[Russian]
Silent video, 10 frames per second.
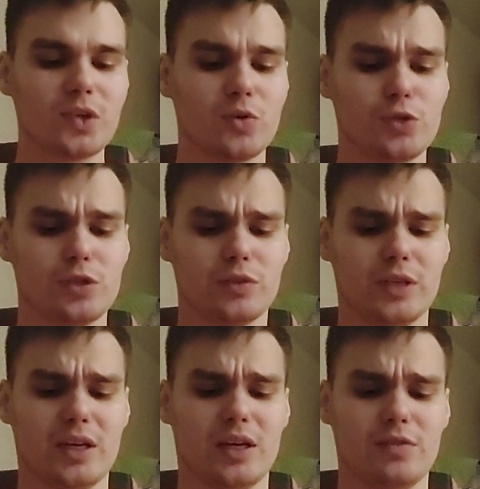Учитывая
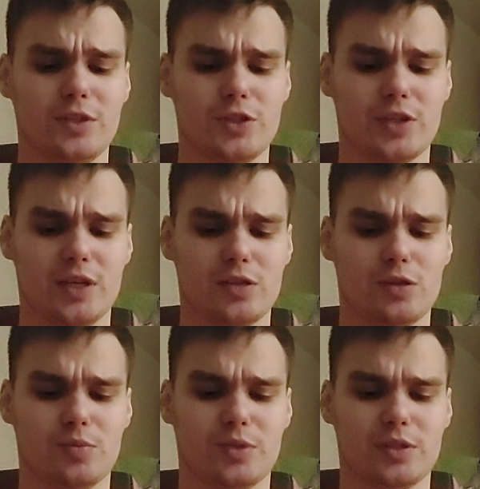географические
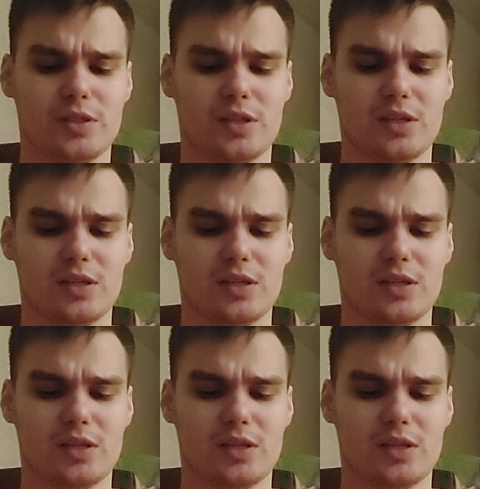особенности